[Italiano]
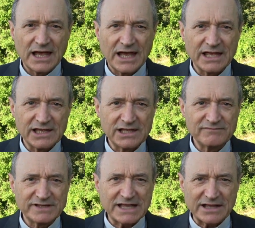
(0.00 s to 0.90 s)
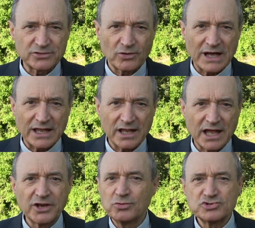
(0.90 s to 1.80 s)
Eh, invitando a
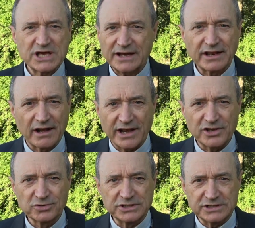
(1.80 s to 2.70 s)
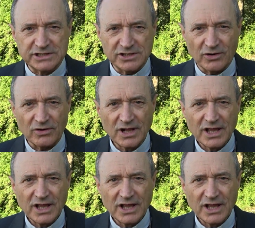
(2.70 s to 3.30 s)
annunciare il regno di Dio.